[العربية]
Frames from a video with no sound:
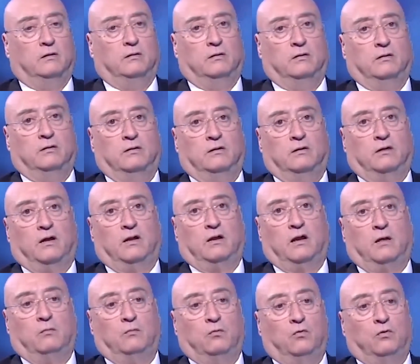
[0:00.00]
آه،
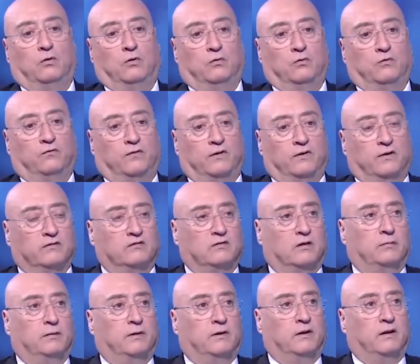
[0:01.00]
انا عم اقول انه
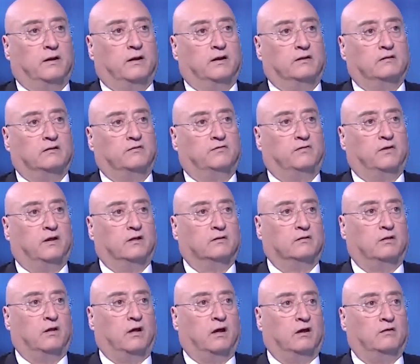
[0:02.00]
فلنذهب الى اتفاق
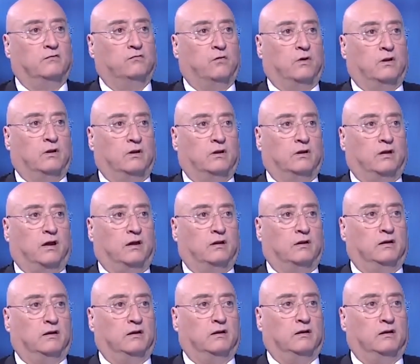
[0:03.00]
الطائف وانا
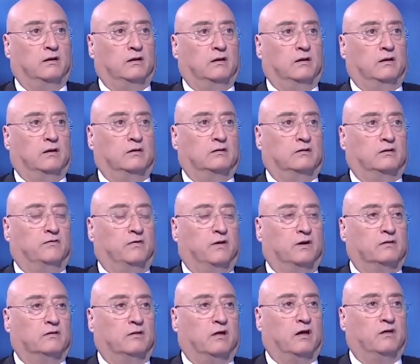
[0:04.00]
يعني
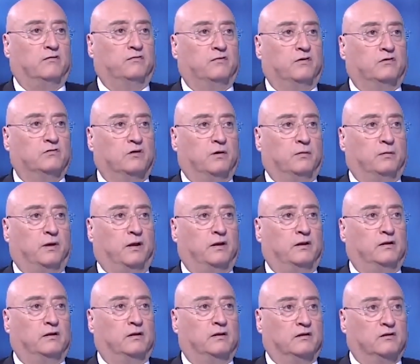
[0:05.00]
اتفاق الطائف اجى
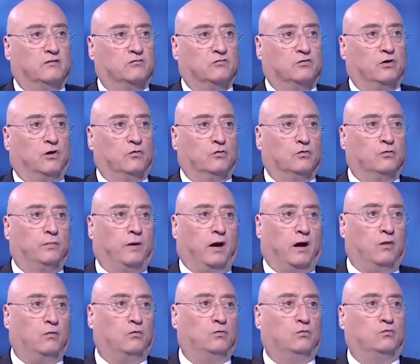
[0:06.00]
يعني نتيجه حروب
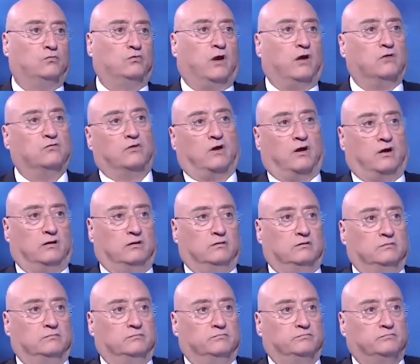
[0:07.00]
عون وجعجع
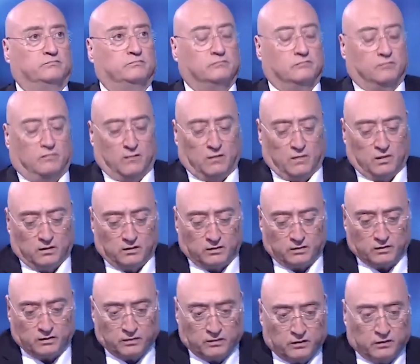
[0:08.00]

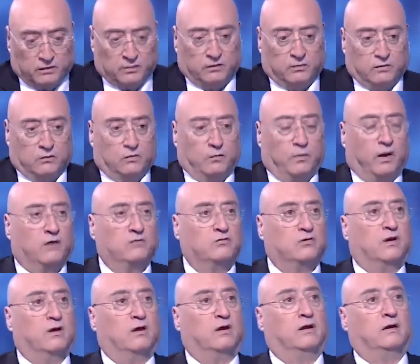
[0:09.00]
آه، وما
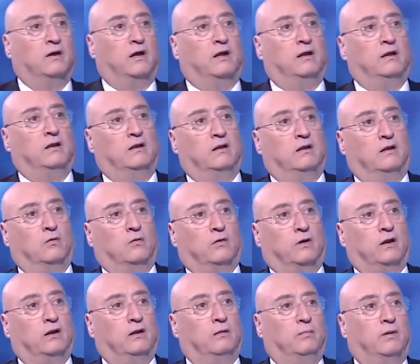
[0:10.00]
اجى يعني لو
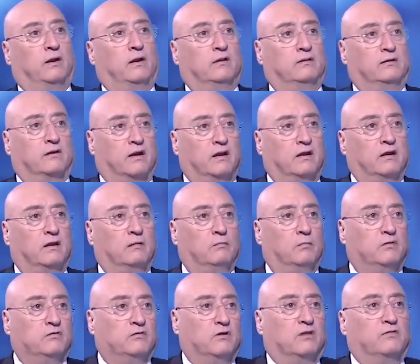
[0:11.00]
كان البلد رايق
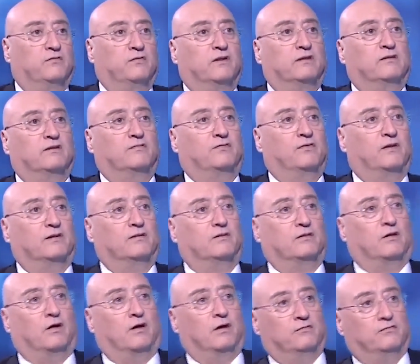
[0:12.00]
ما صار في اتفاق
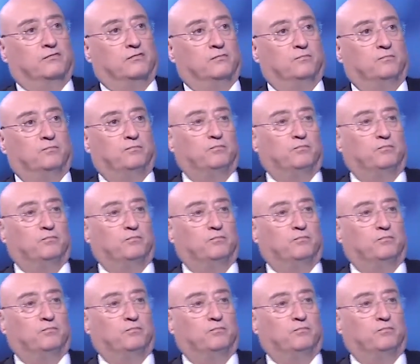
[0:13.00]
الطائف